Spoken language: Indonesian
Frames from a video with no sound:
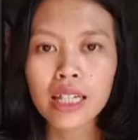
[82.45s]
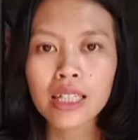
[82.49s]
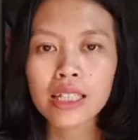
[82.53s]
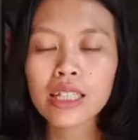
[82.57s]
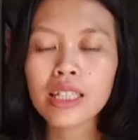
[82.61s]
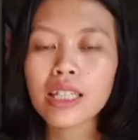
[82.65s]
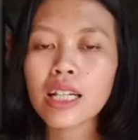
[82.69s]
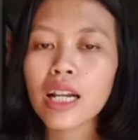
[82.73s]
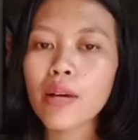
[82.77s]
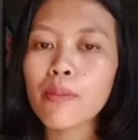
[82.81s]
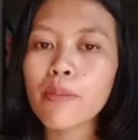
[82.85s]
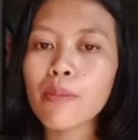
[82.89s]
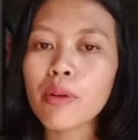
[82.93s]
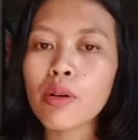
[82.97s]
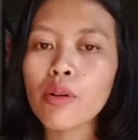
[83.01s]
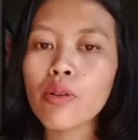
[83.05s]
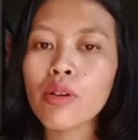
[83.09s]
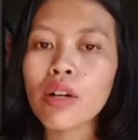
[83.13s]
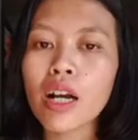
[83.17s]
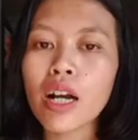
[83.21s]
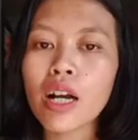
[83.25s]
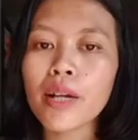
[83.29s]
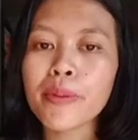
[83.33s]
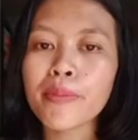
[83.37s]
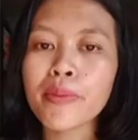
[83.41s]
Setelah
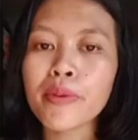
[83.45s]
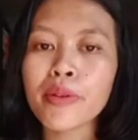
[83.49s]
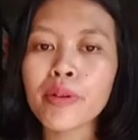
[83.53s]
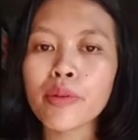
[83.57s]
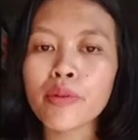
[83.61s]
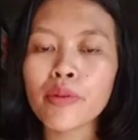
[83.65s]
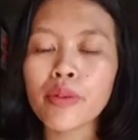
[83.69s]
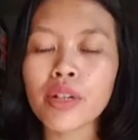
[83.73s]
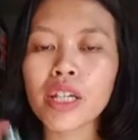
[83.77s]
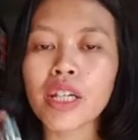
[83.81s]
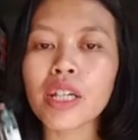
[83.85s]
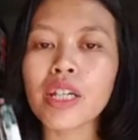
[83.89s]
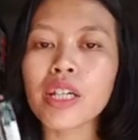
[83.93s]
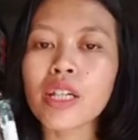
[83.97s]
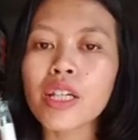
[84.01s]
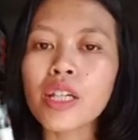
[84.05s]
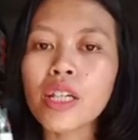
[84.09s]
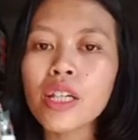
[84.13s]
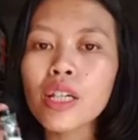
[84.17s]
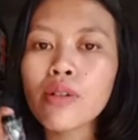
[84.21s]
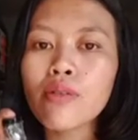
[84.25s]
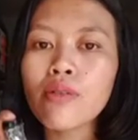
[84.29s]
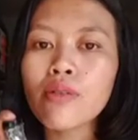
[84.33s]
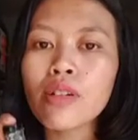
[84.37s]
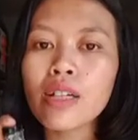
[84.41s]
menggunakan produk
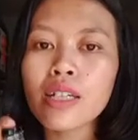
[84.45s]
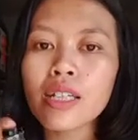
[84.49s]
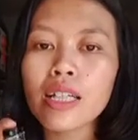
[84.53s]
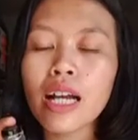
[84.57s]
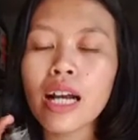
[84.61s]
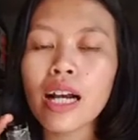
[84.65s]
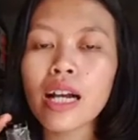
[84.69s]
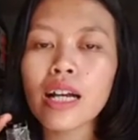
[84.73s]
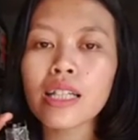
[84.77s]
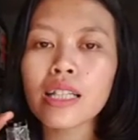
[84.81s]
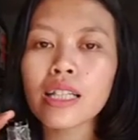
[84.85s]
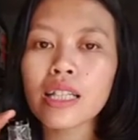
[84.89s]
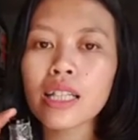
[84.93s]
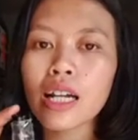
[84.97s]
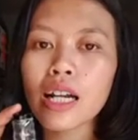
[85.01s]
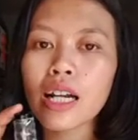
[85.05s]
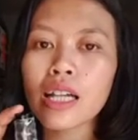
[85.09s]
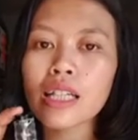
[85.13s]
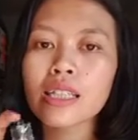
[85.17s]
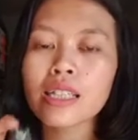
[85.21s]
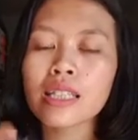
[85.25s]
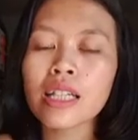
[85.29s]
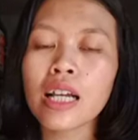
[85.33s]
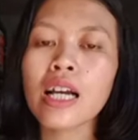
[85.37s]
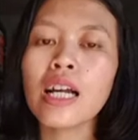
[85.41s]
ini, kulit akan
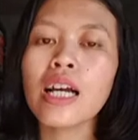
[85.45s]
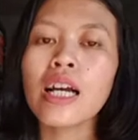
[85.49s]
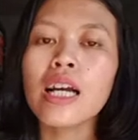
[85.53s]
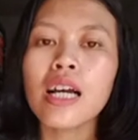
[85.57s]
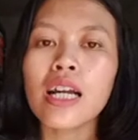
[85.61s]
terasa